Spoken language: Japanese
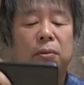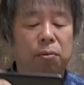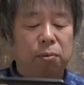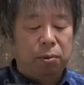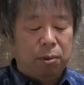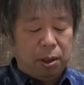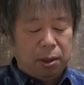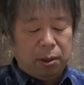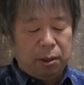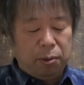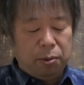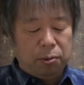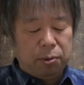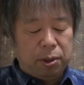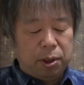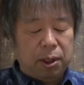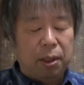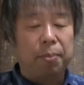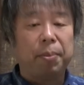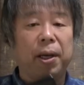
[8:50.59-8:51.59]
本当は4
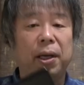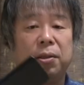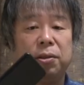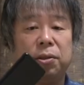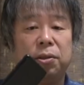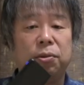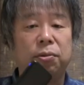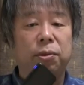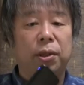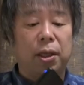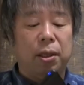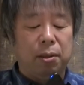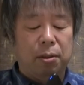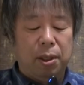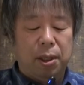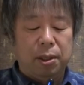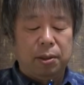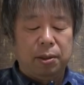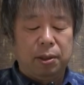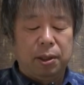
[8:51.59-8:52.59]
つで満充電の
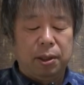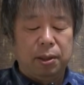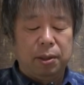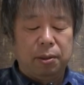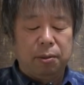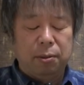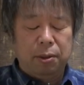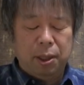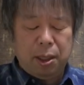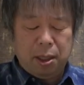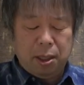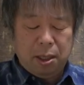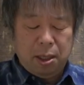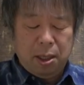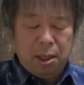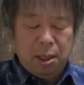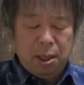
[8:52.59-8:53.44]
はずですので、